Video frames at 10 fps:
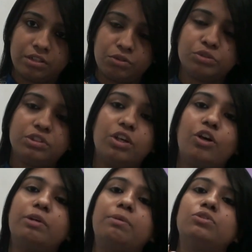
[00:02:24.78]
করতে
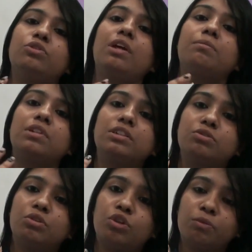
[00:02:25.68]
হয় বা যদি আপনাদের
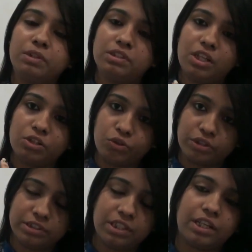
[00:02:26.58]
কোনো টপিক নিয়ে
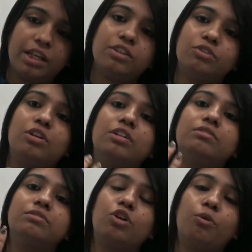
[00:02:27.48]
কোয়ারি থাকে তো
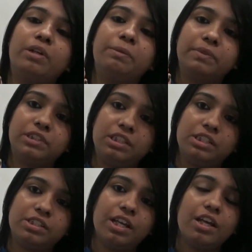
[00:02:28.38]
কমেন্ট পেজের
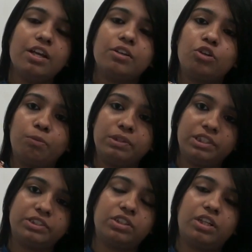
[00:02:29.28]
নিচে কমেন্ট
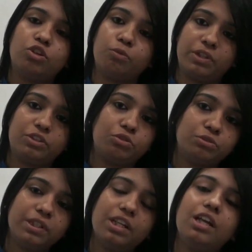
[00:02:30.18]
সেকশানে কমেন্ট
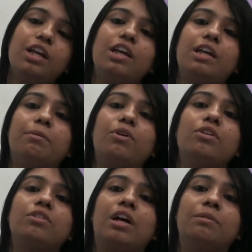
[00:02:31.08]
করবেন এবং
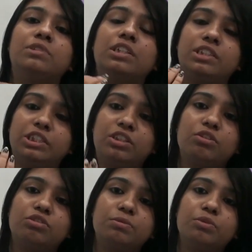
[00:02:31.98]
আমরা চেষ্টা
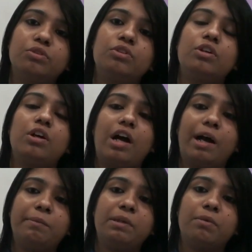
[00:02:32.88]
করব
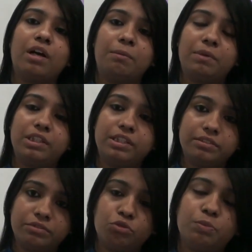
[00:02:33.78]
আমি বা আমাদের
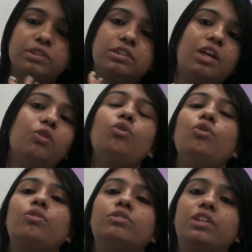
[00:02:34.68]
গ্রুপের কেউ
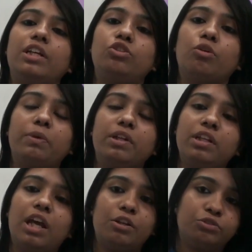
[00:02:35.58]
সেই টপিক
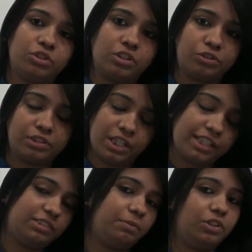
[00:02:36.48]
নিয়ে আলোচনা করবেন
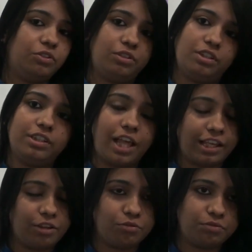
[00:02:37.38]
নেক্সট ভিডিওতে
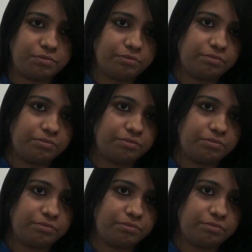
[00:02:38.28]
থ্যাংক ইউ